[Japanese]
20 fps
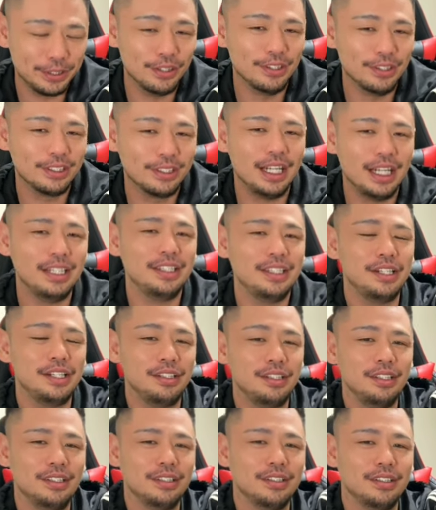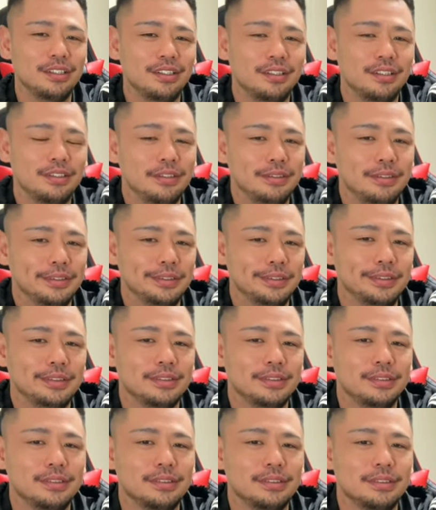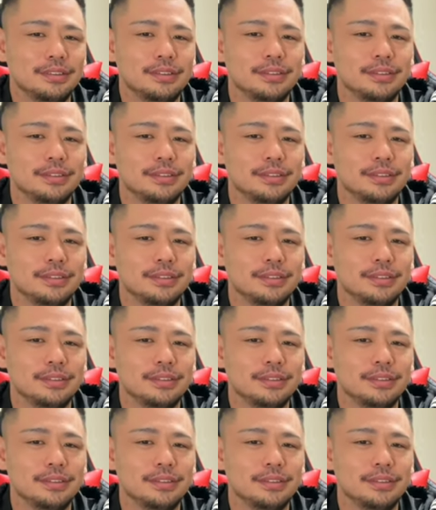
よん勝ってる、うん